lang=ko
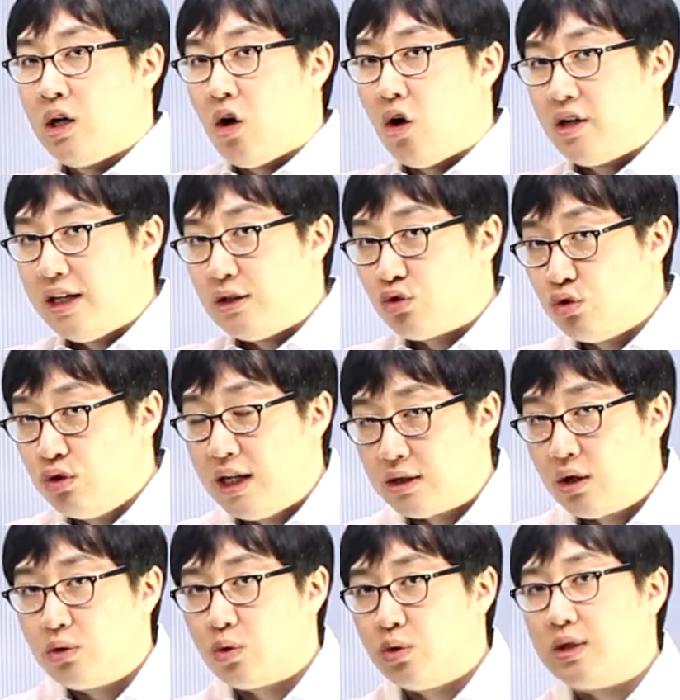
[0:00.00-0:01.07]
거기에
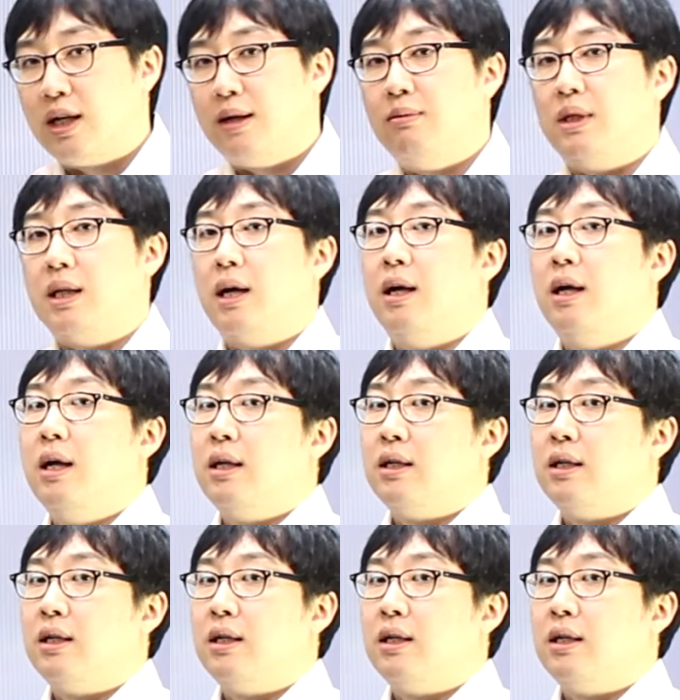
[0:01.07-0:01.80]
준해서 존재합니다.